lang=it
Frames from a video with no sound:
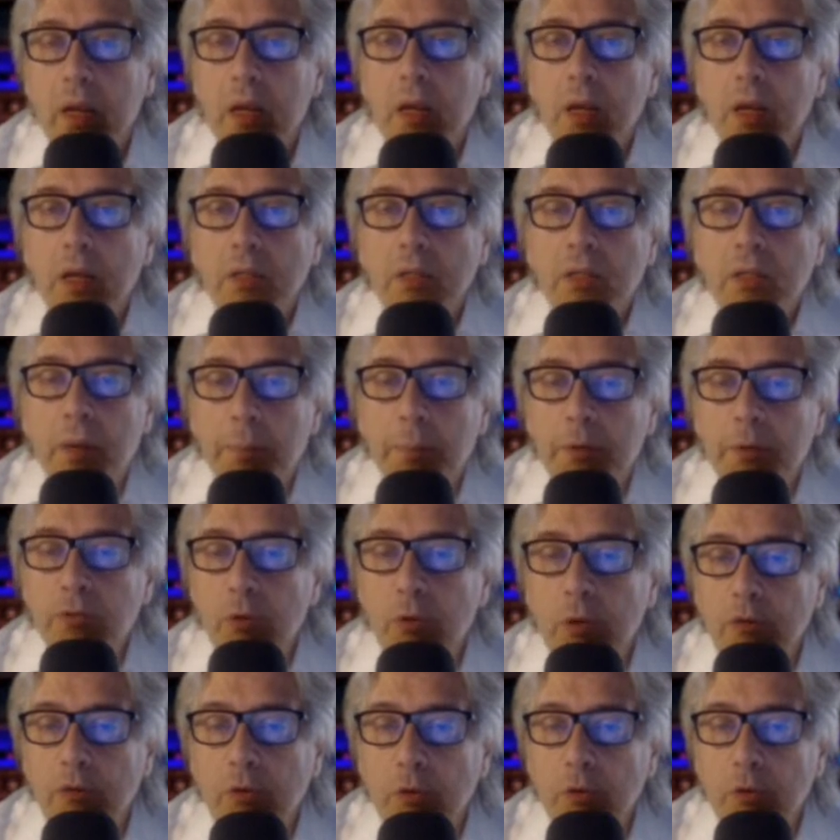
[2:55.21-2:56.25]
Tre
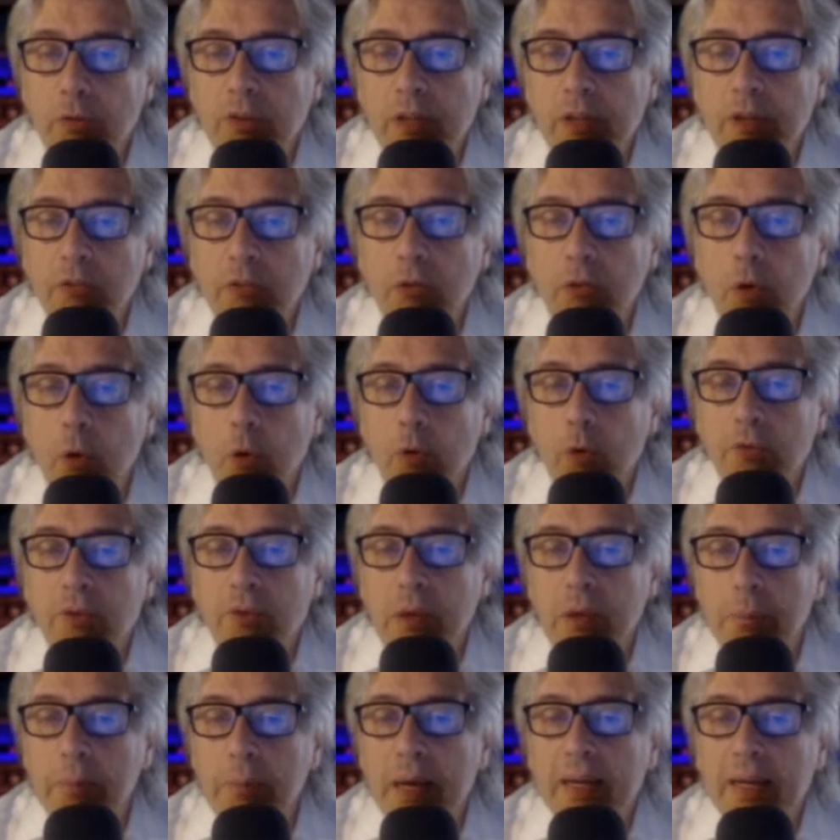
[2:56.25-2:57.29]
persone sono state soccorse in
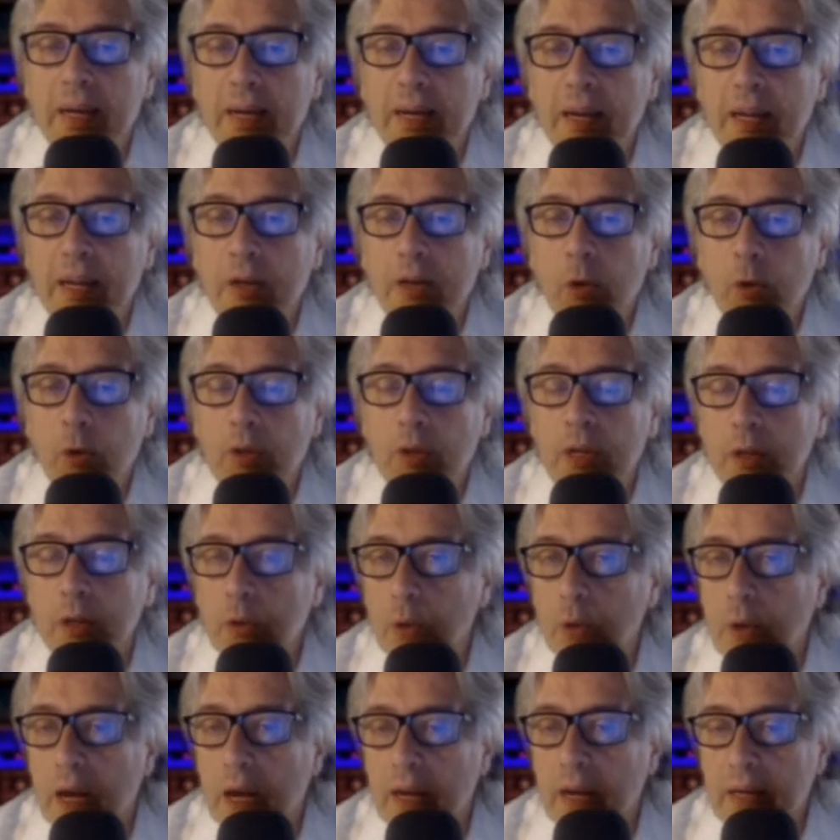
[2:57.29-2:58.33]
mare al largo del
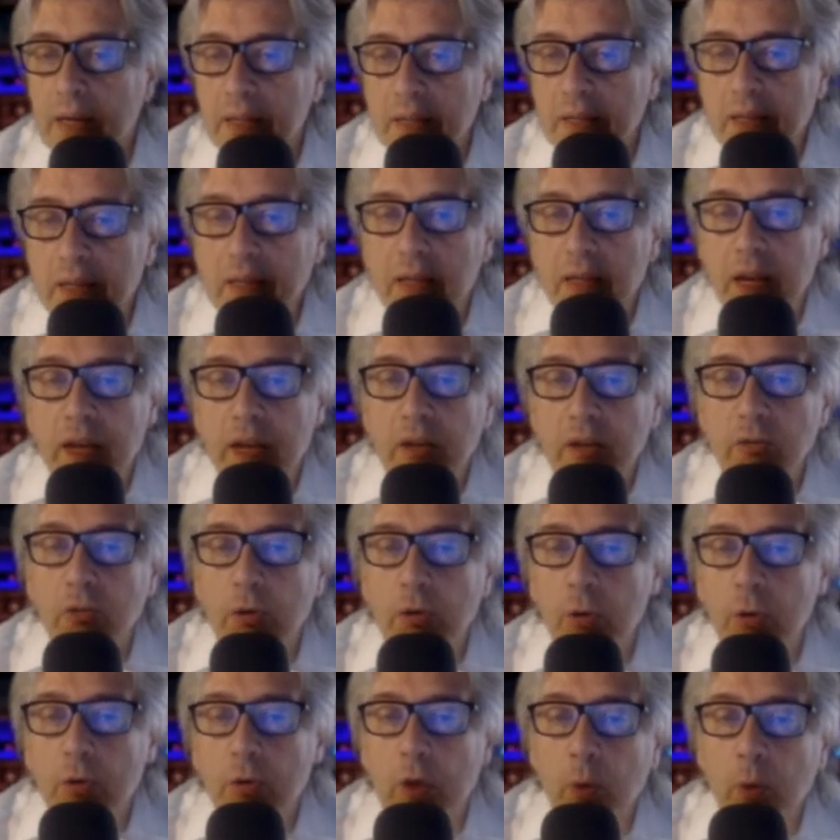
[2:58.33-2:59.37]
litorale di
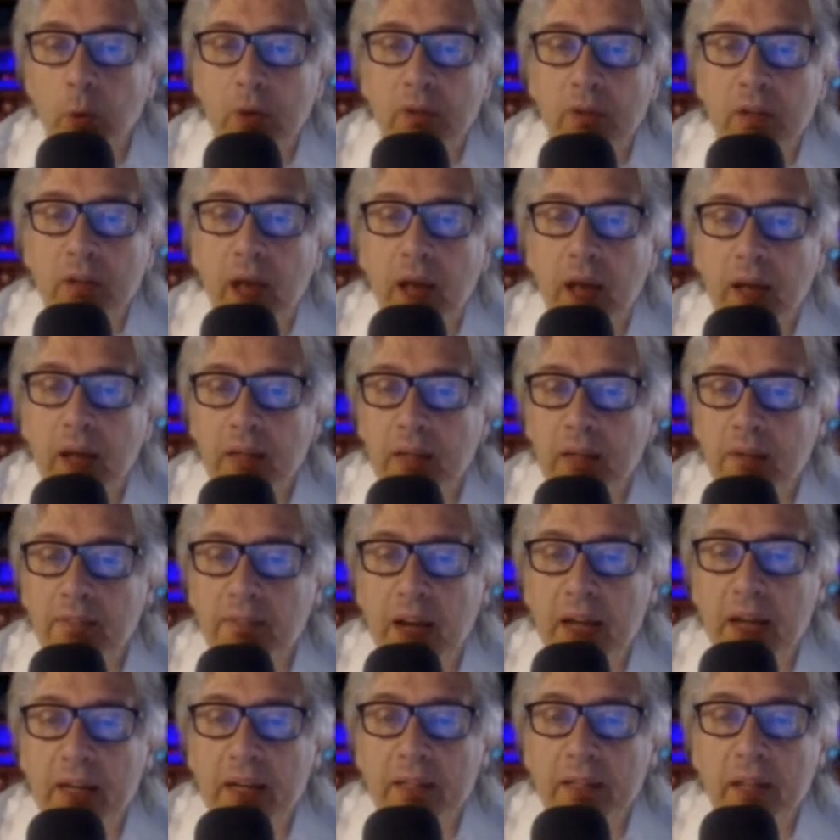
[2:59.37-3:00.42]
Jesolo dall'unità
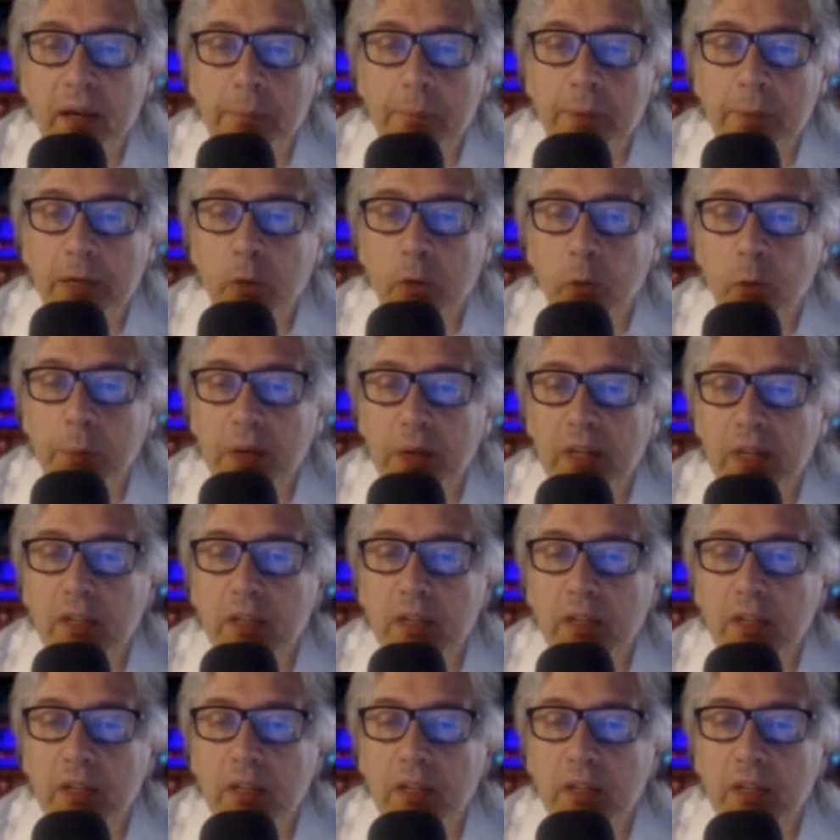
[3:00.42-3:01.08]
navale del reparto operativo